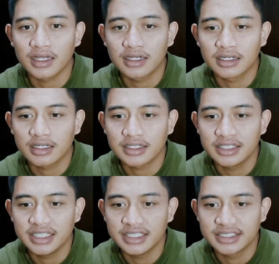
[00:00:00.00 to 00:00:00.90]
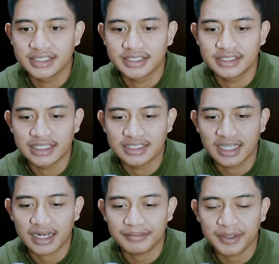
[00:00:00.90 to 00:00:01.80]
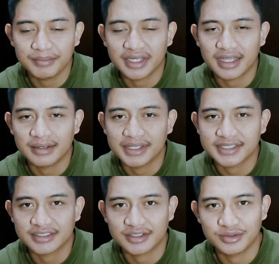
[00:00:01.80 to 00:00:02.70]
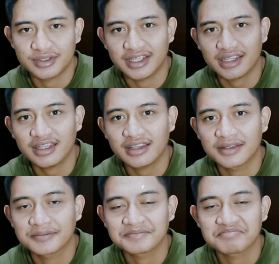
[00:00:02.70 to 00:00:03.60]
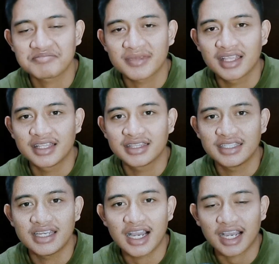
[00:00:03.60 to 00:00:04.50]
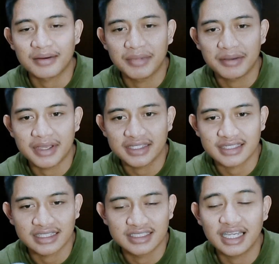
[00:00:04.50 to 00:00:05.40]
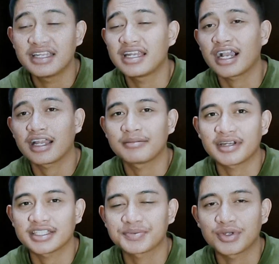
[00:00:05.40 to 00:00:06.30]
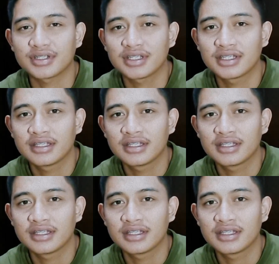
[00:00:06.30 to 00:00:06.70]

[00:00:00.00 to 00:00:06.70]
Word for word: uh, di jajaran pimpinan Manchester United tidak akan baik-baik saja dan akan merespon